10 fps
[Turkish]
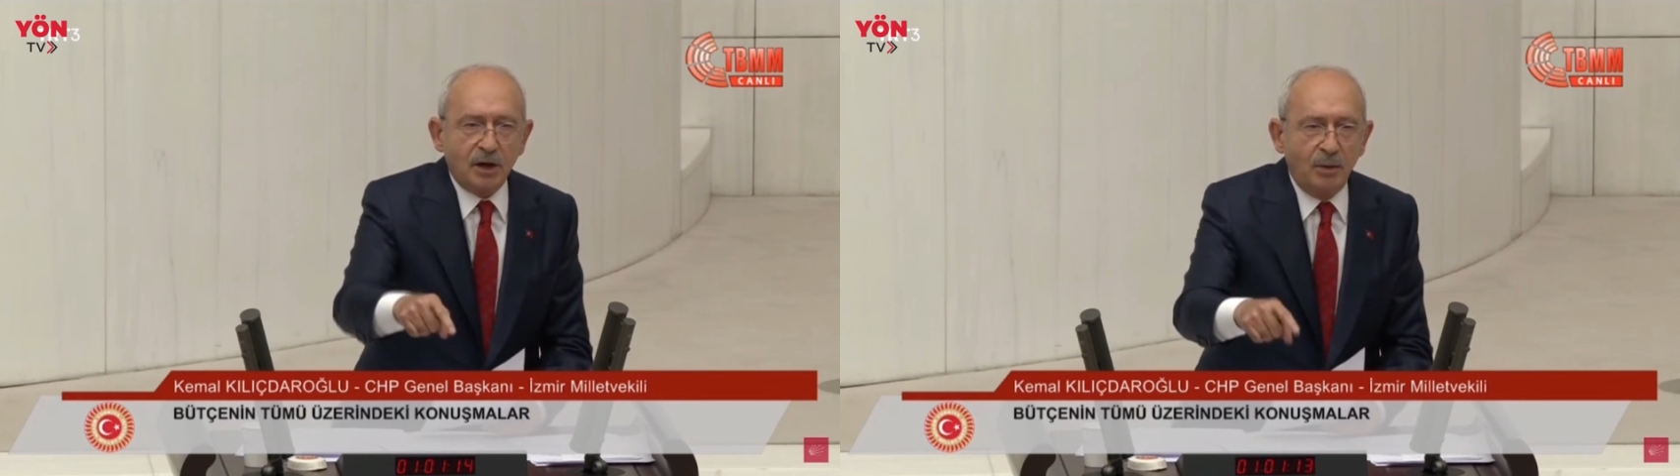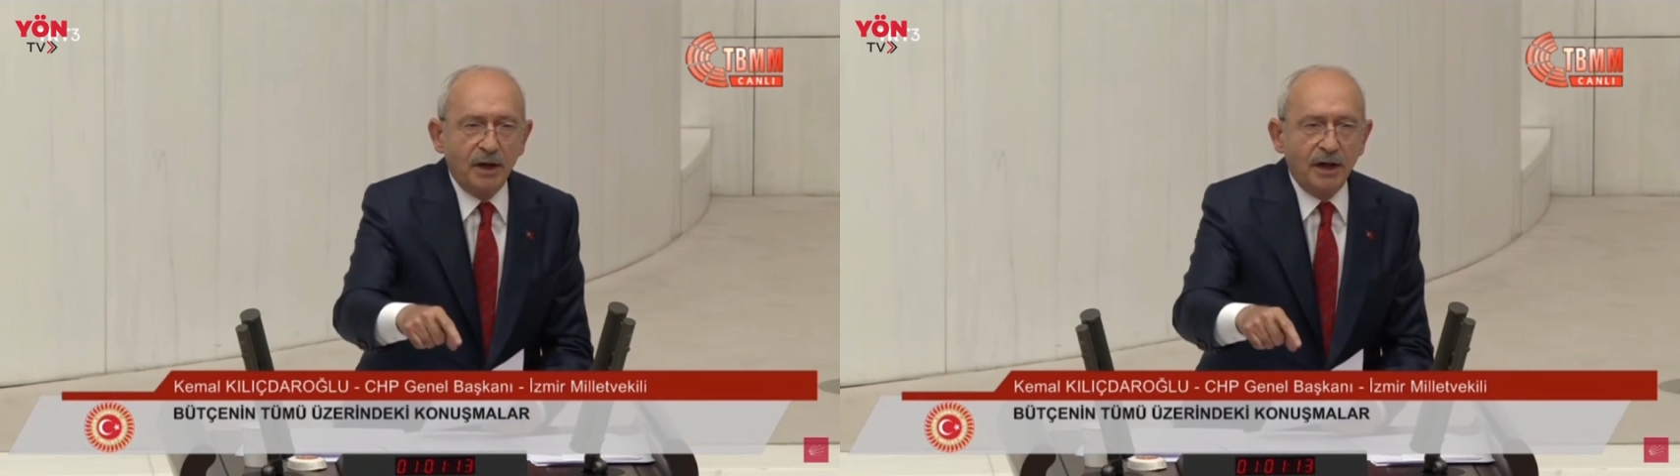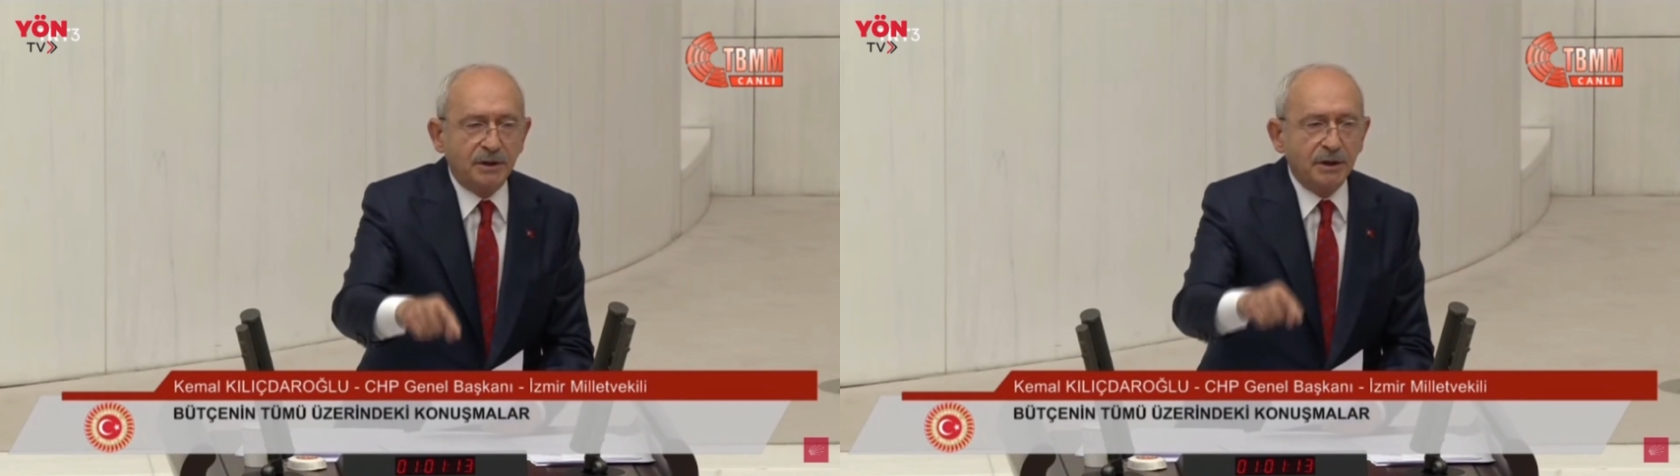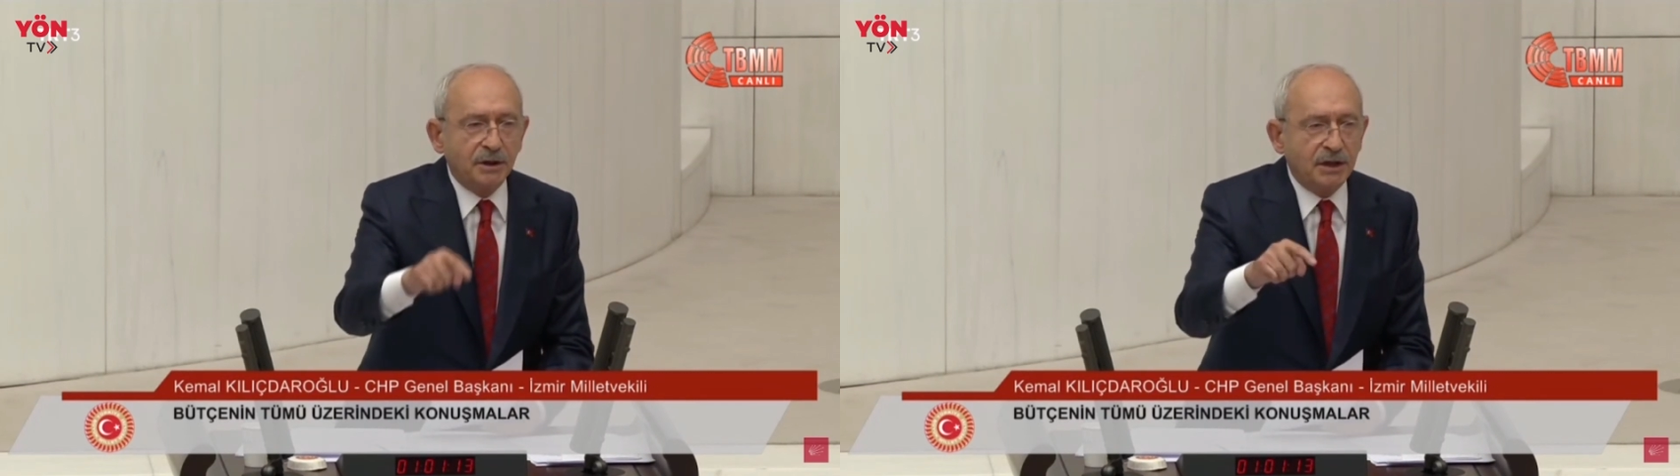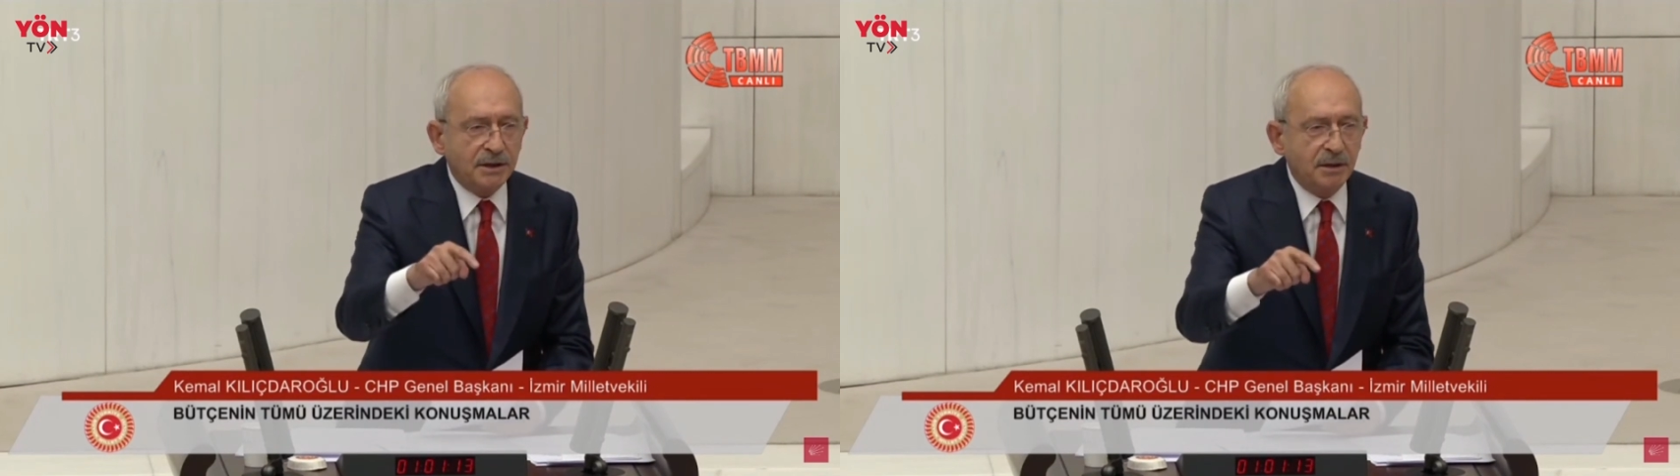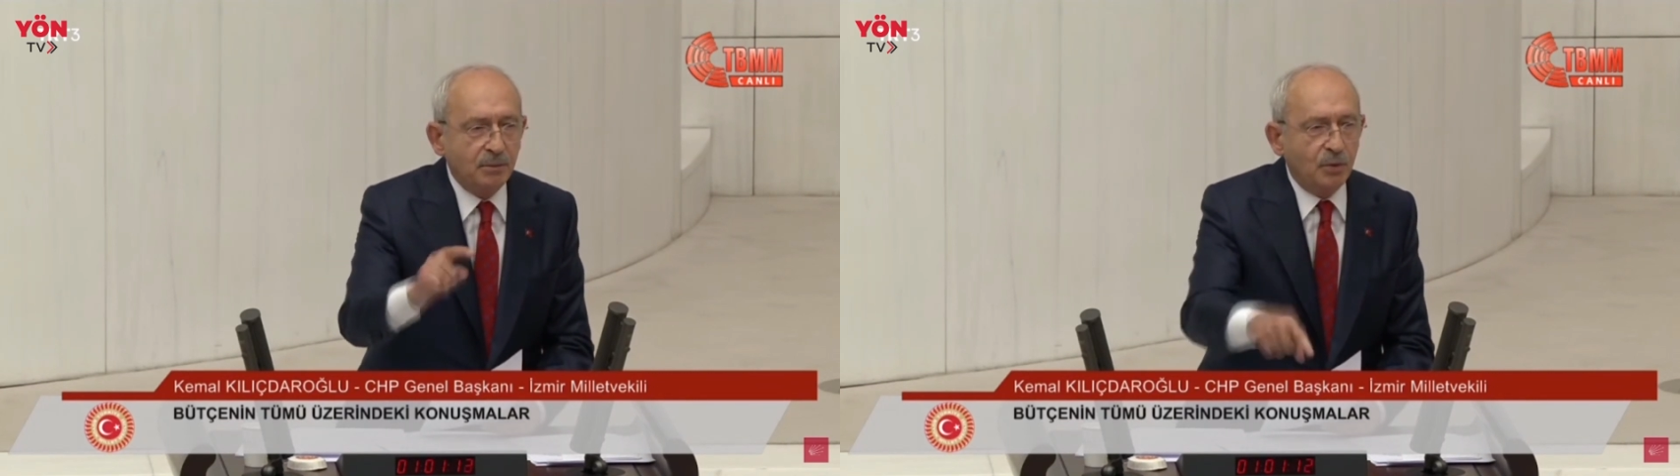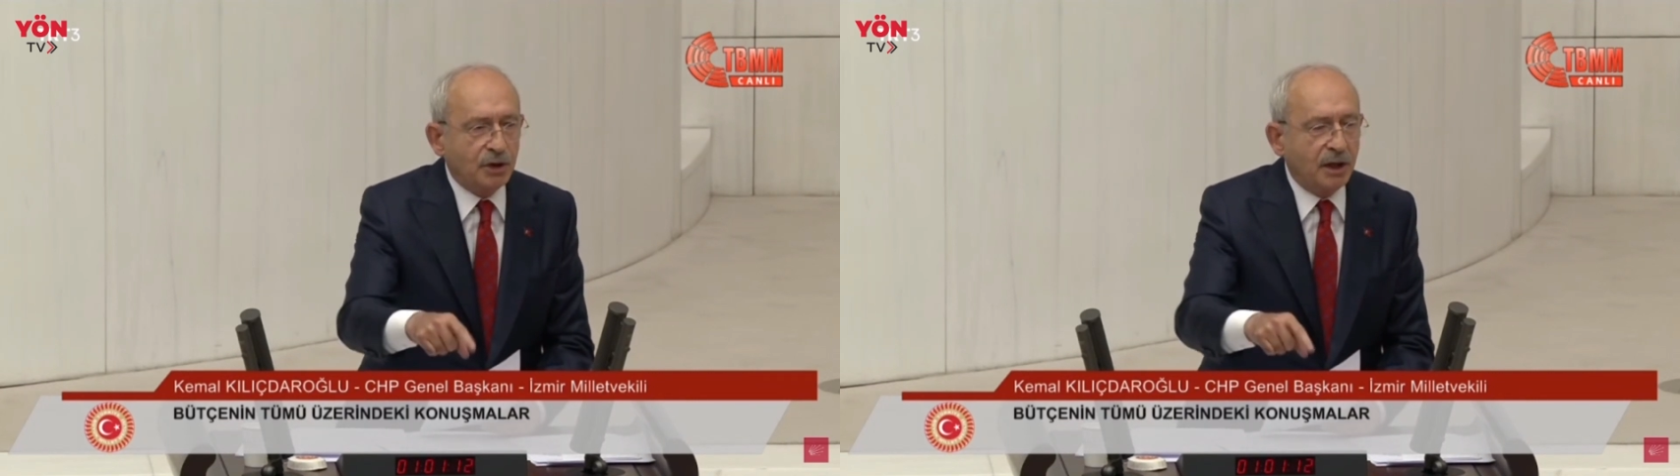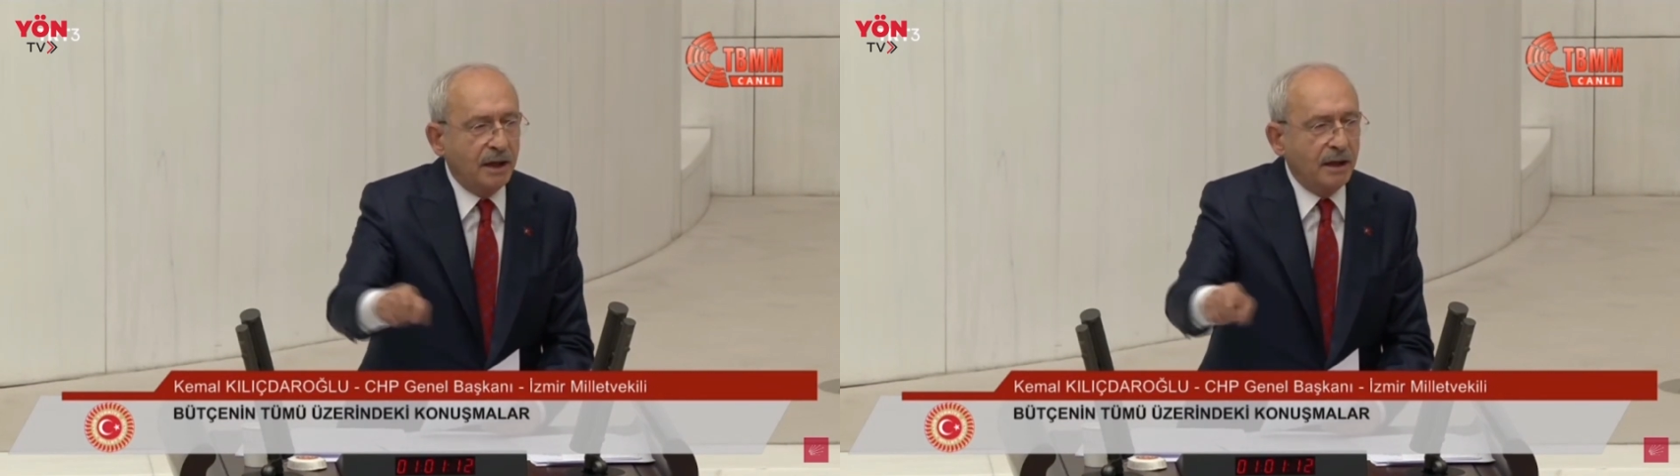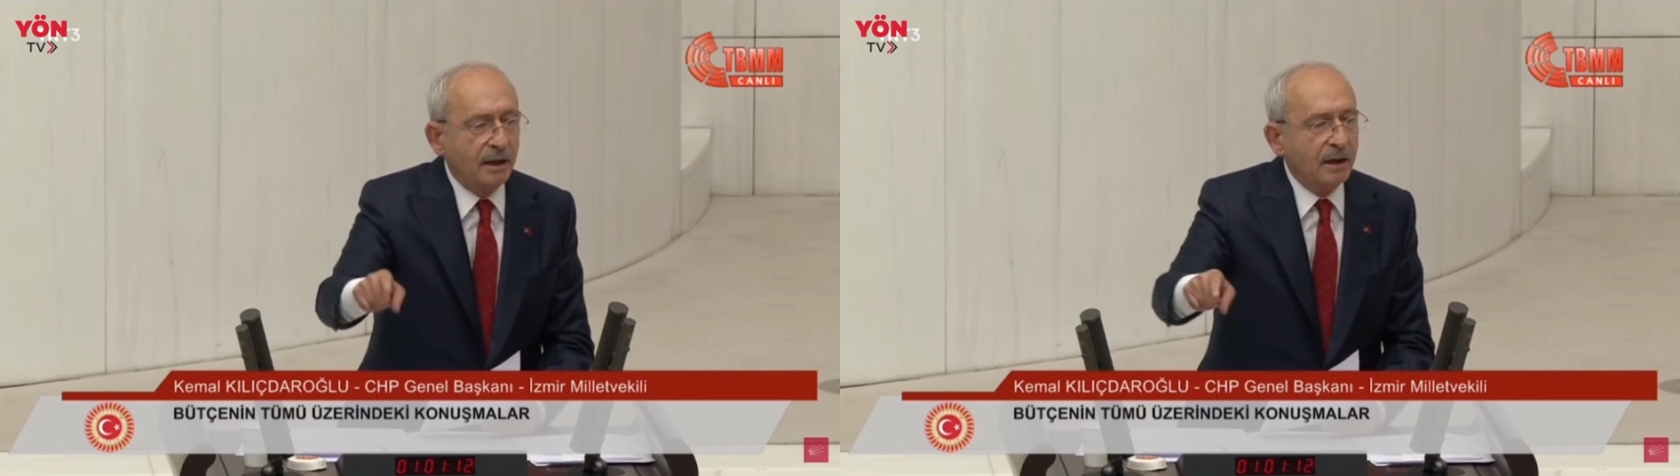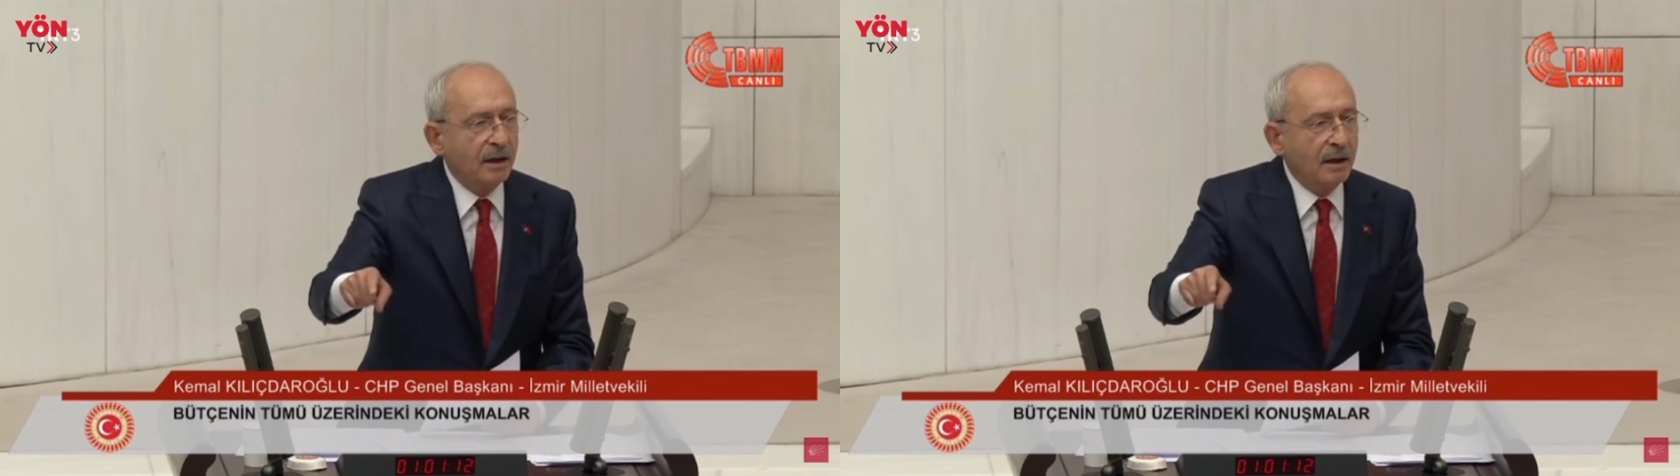kabul ettiği kesin bütçeyi,